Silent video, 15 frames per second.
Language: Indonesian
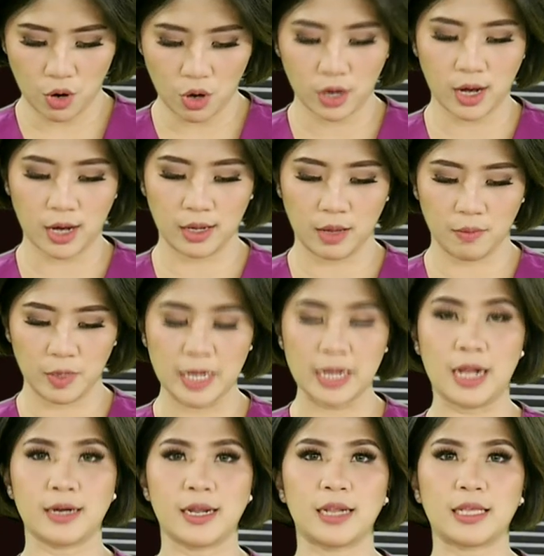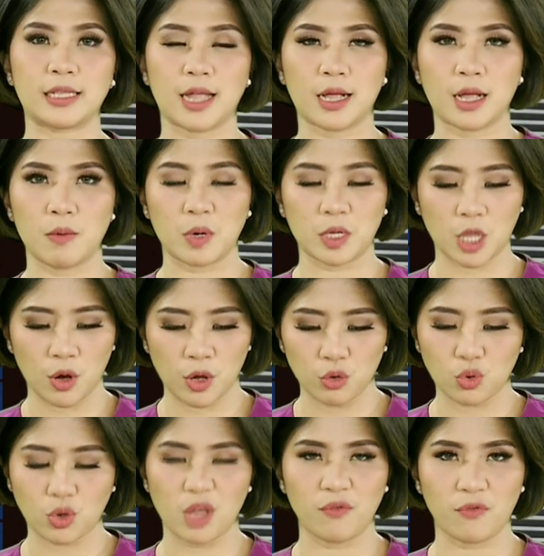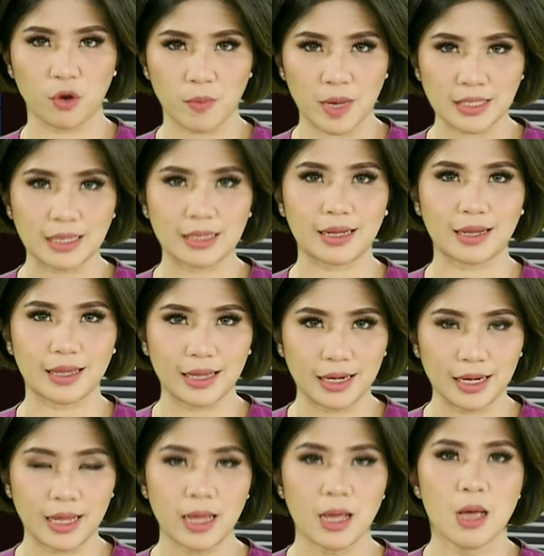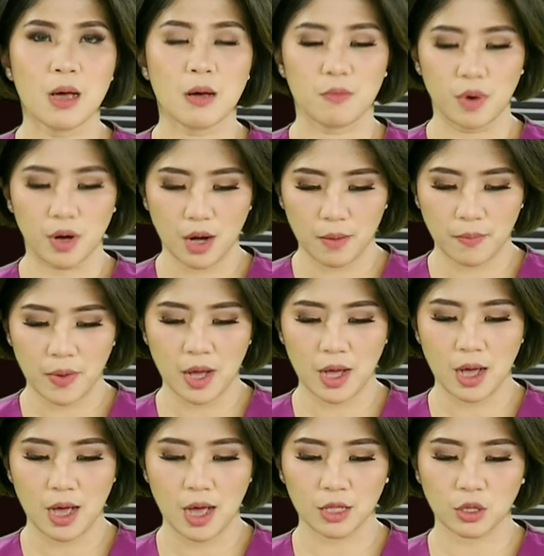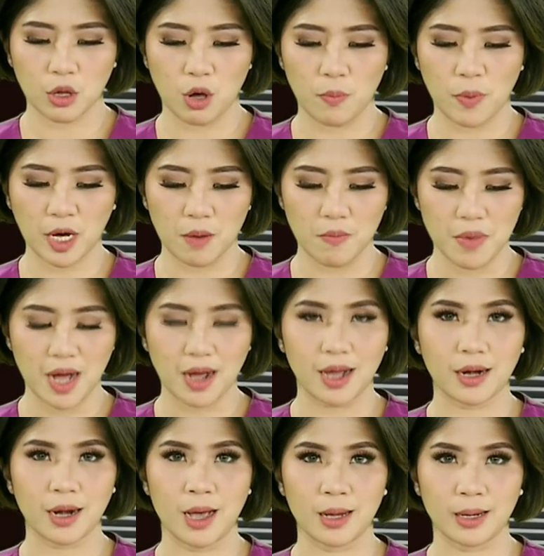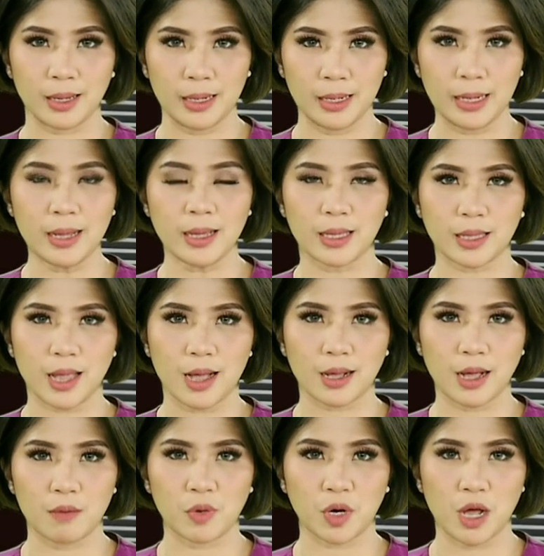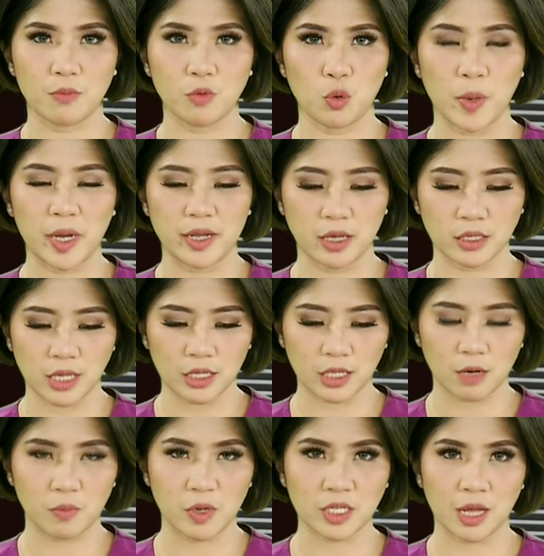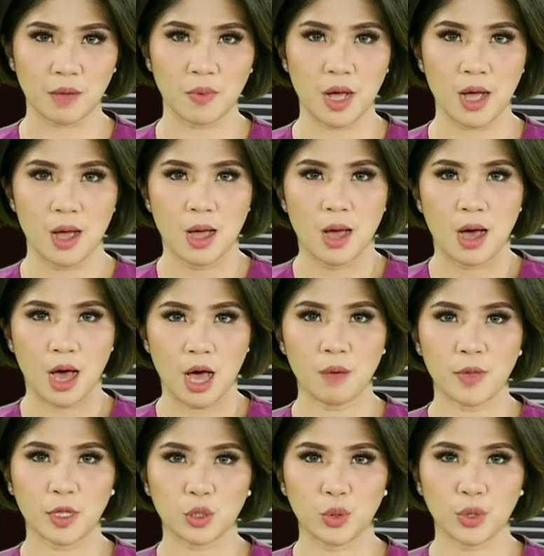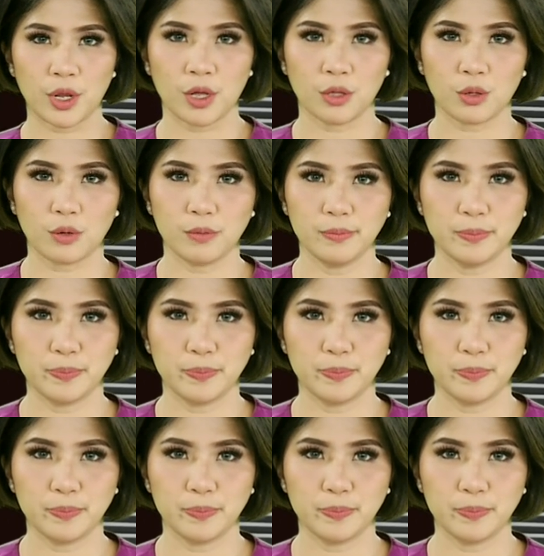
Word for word: orang yang meninggal dan kita akan mengetahui untuk informasi terkini berapa atau perkembangan hari ini kita akan bergabung media center bersama Ahmad Yuryanto.